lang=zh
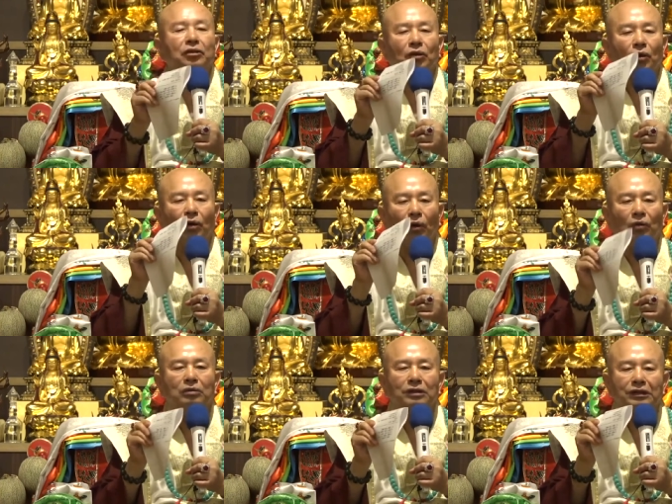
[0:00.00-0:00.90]
有
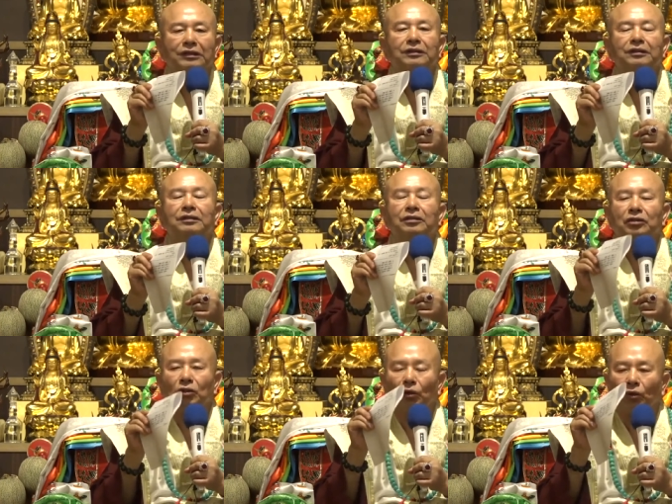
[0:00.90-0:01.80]
红地，
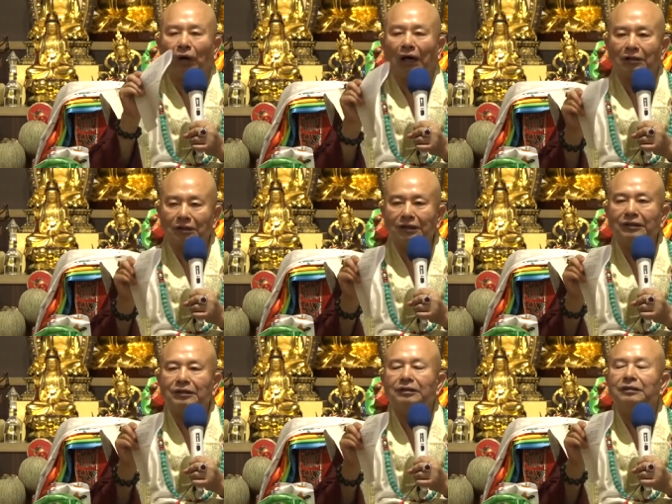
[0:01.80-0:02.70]
有黄
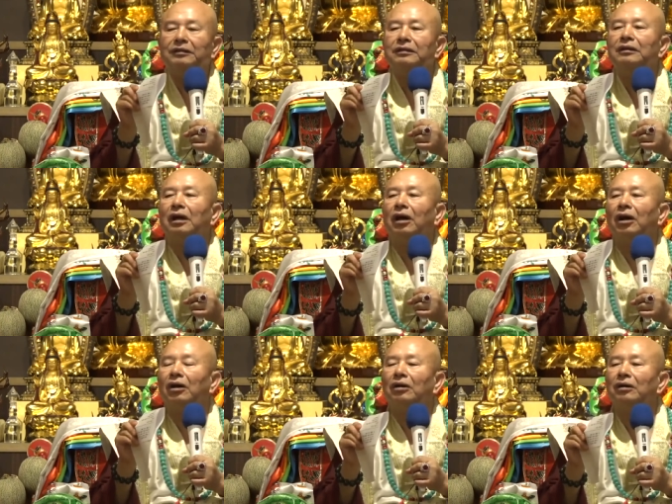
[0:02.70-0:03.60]
地，
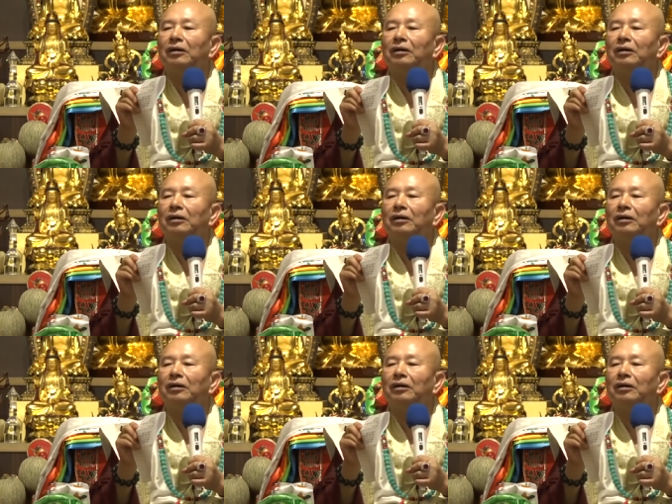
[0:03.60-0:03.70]
啊，